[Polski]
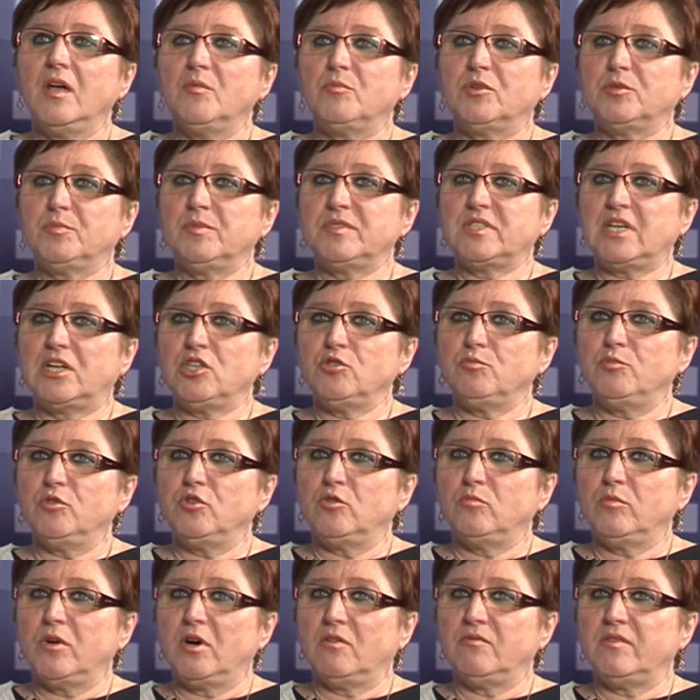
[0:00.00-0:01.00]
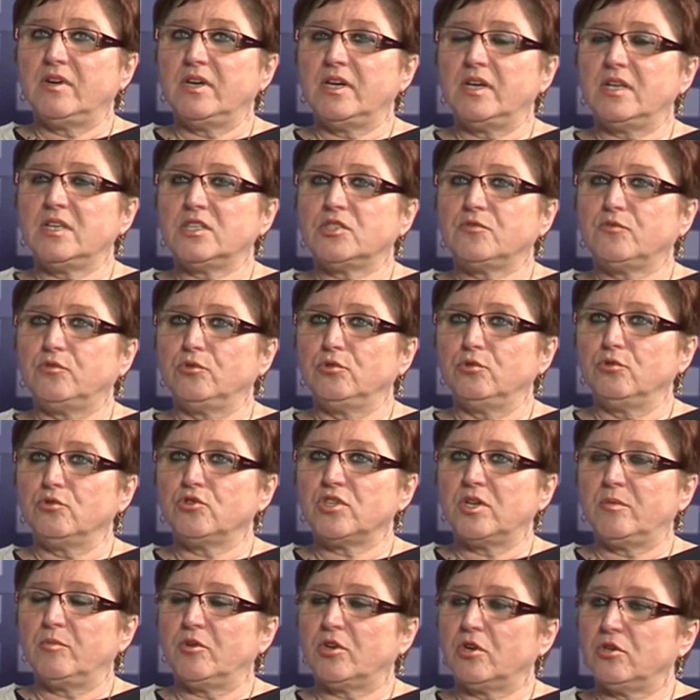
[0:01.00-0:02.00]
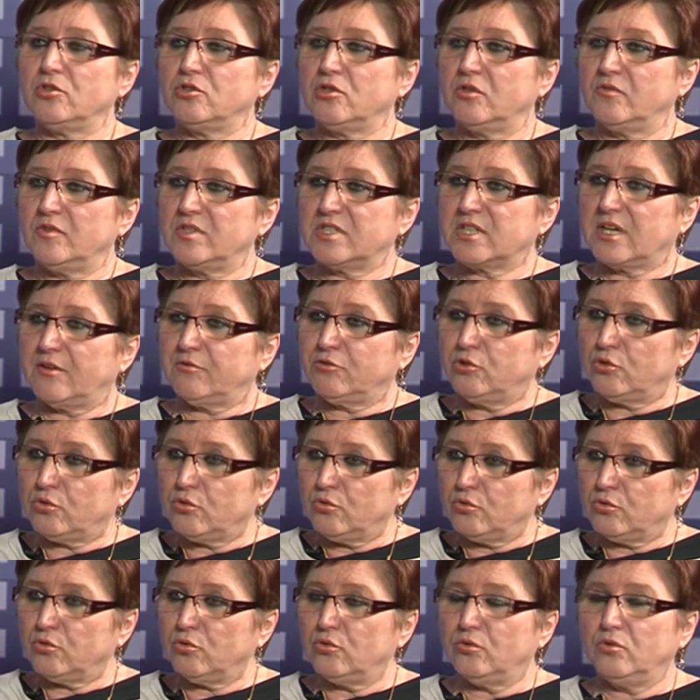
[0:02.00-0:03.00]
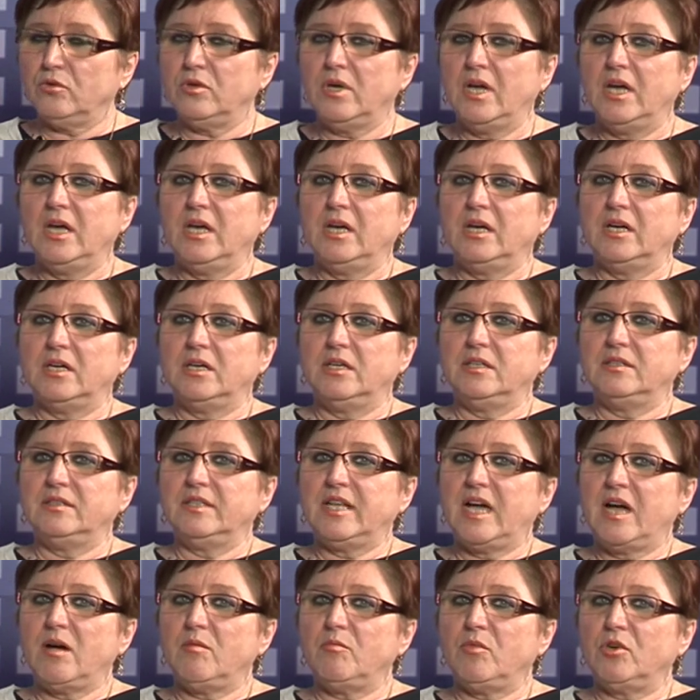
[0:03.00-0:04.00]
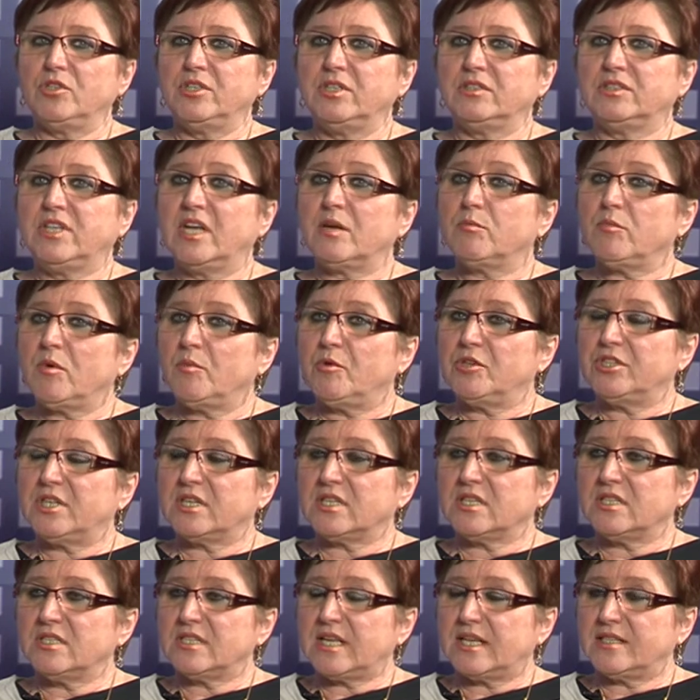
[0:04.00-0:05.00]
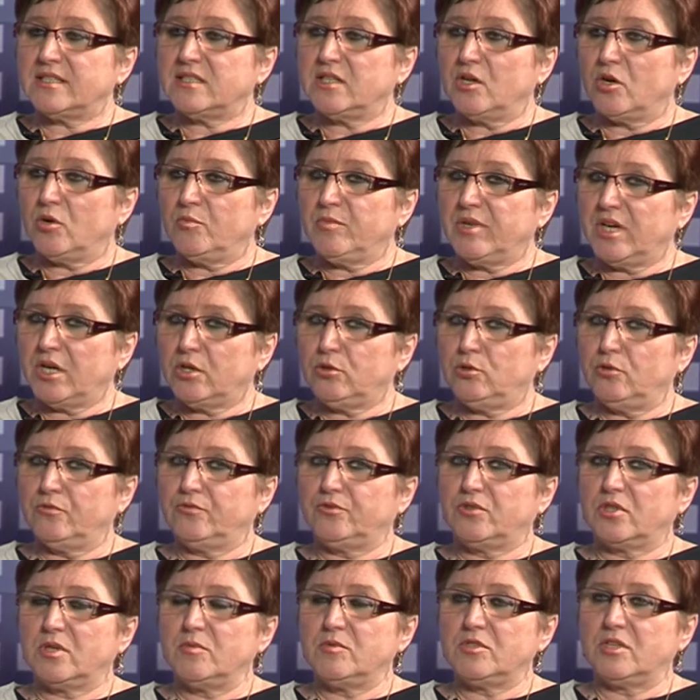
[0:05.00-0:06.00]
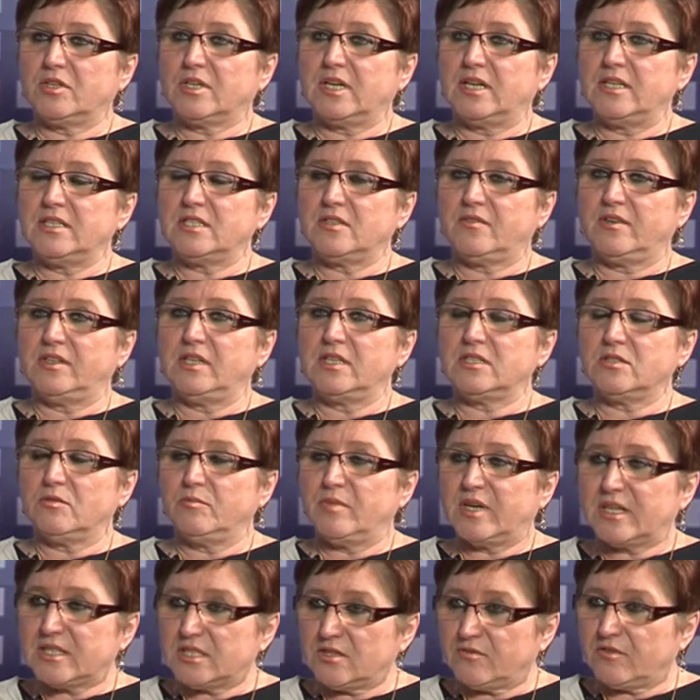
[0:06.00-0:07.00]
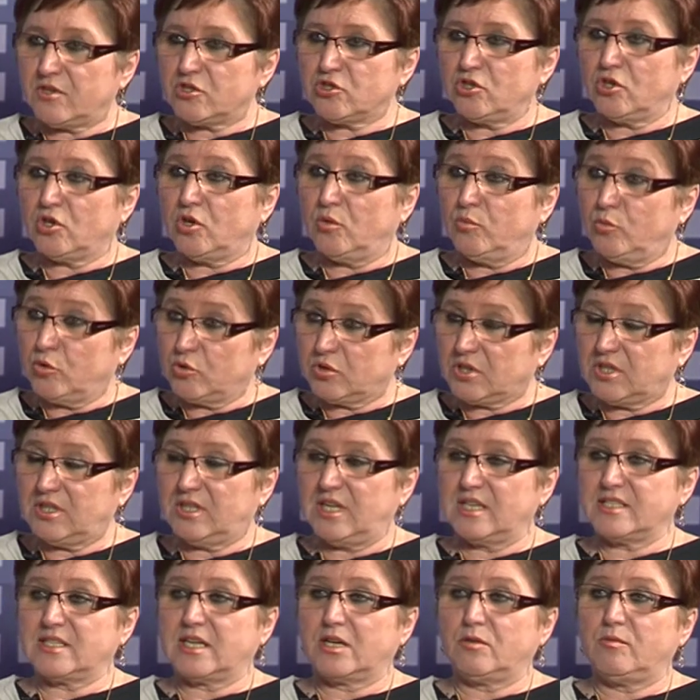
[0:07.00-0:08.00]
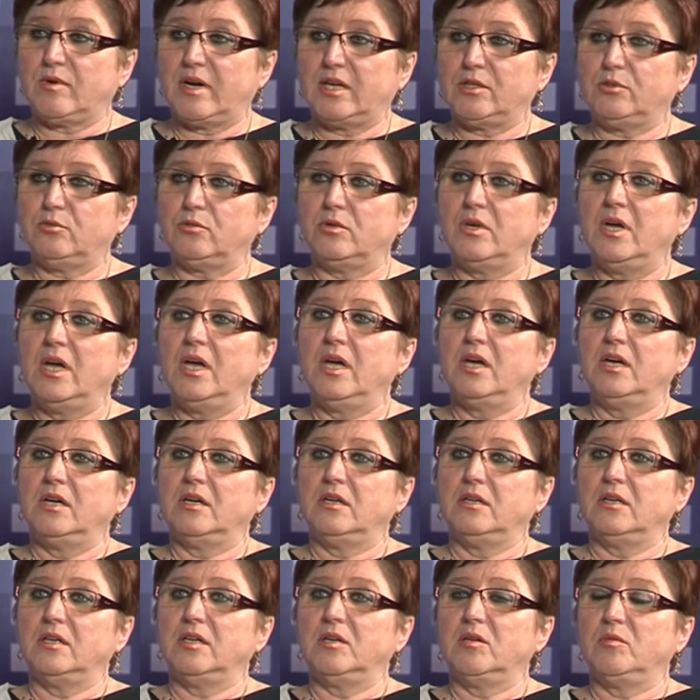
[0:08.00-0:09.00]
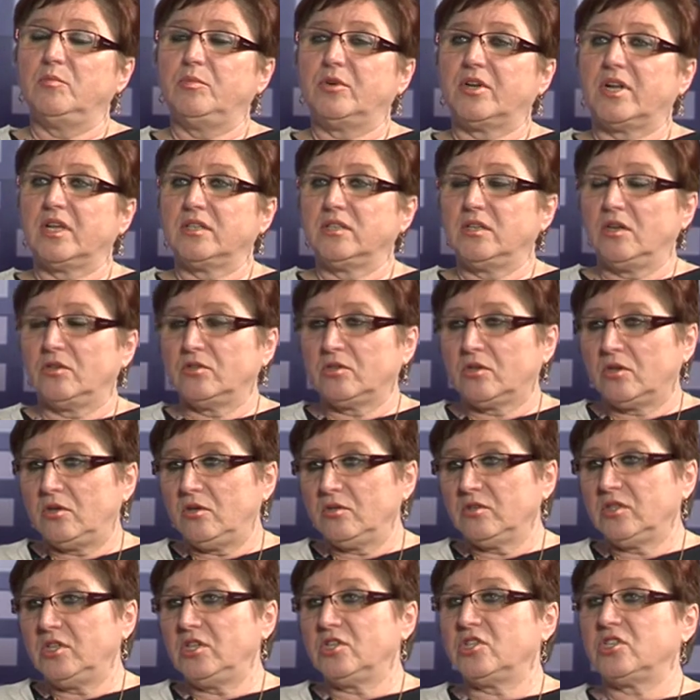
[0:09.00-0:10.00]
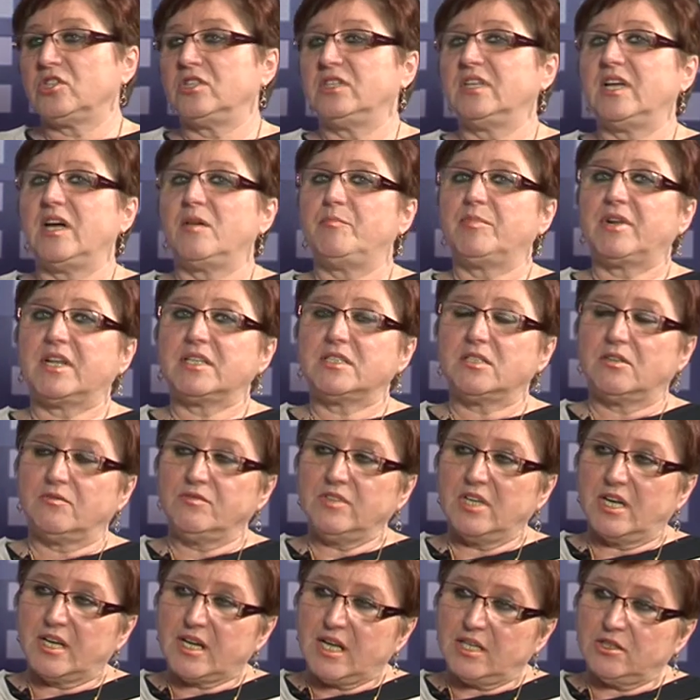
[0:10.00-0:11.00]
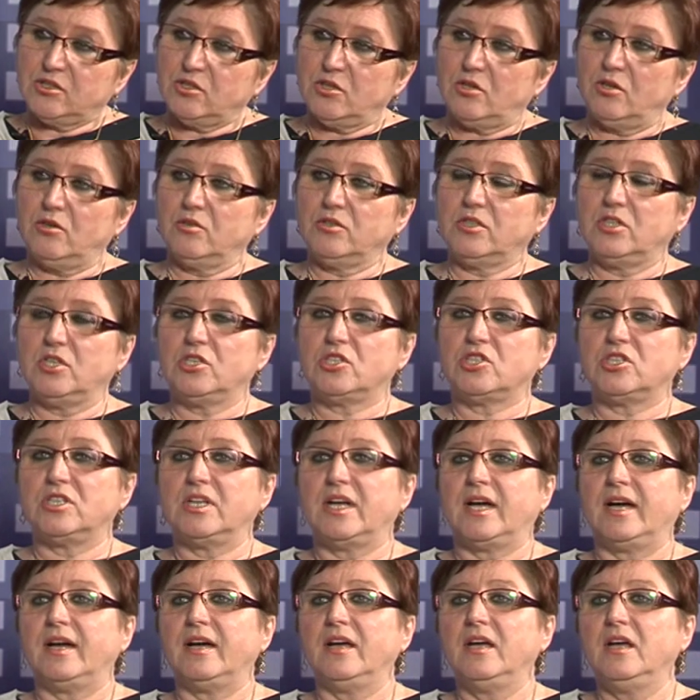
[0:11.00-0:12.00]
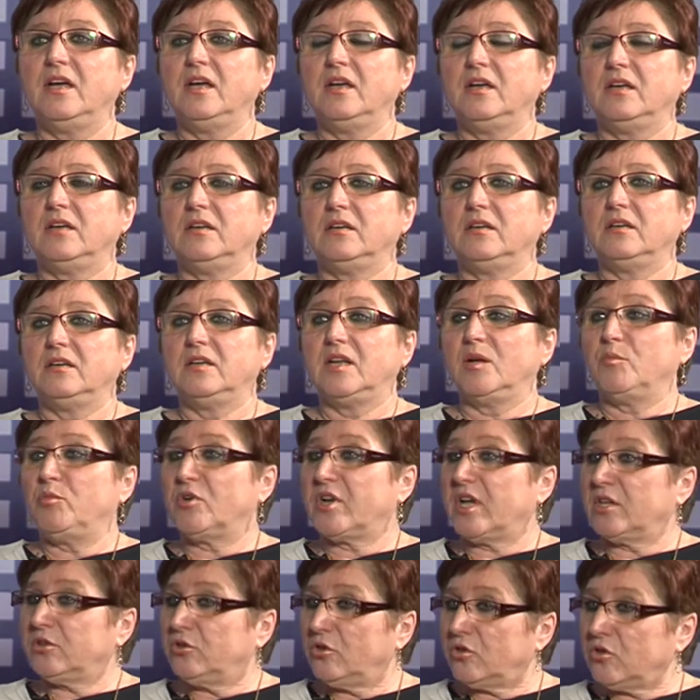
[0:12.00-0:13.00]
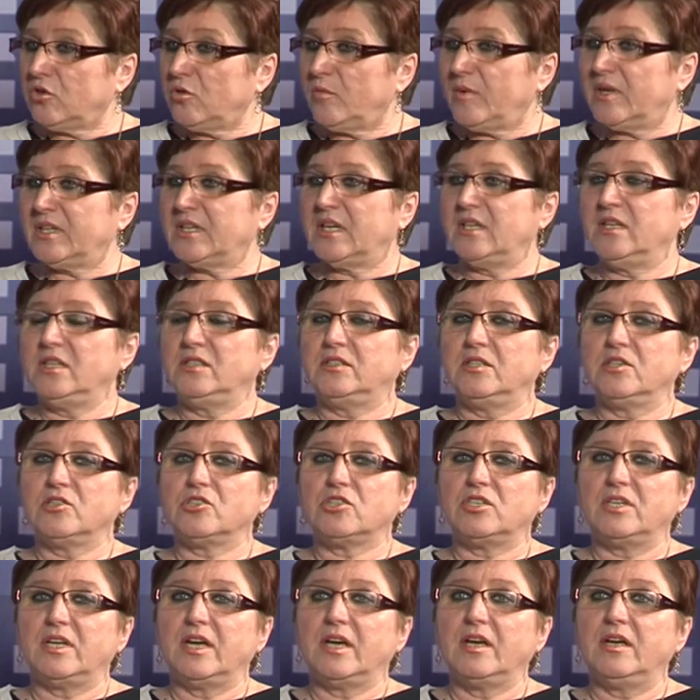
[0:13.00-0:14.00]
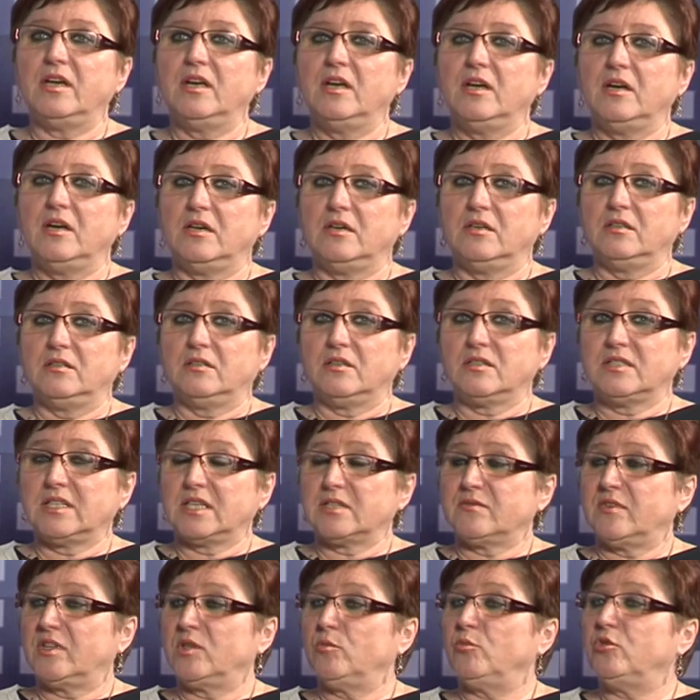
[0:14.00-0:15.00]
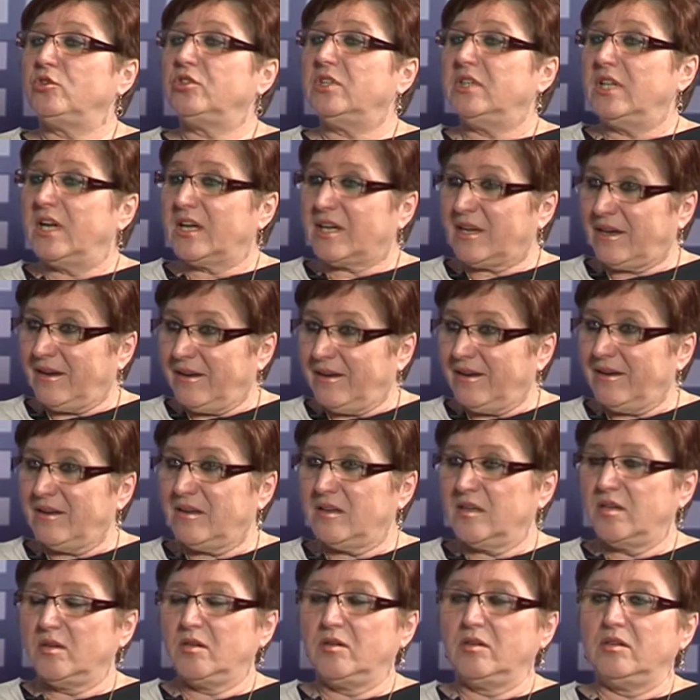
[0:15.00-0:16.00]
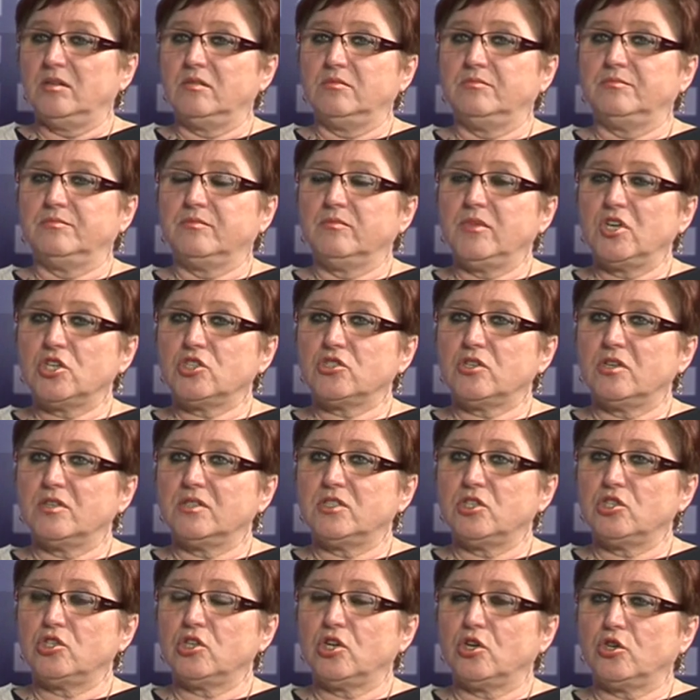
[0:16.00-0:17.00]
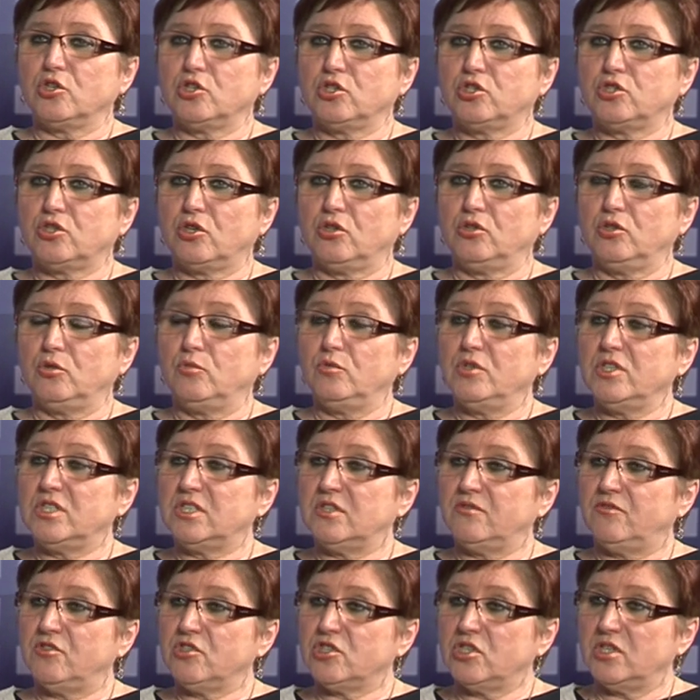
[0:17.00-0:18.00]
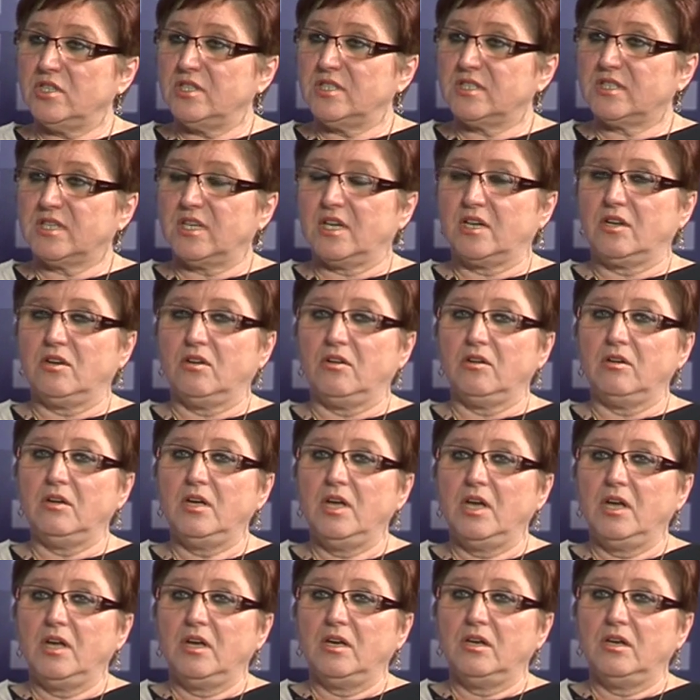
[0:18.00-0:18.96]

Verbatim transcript: Podpisaliśmy umowę z Funduszem Ochrony Środowiska w Toruniu e, na termomodernizację obiektu, w którym zlokalizowane są bardzo ważne komórki dla zakładu, e, poradnia onkologiczna, pracownia radiologiczna, e, laboratorium analityczne. To jest tak zwany budynek E, mieszczący się od strony ulicy Wyszyńskiego.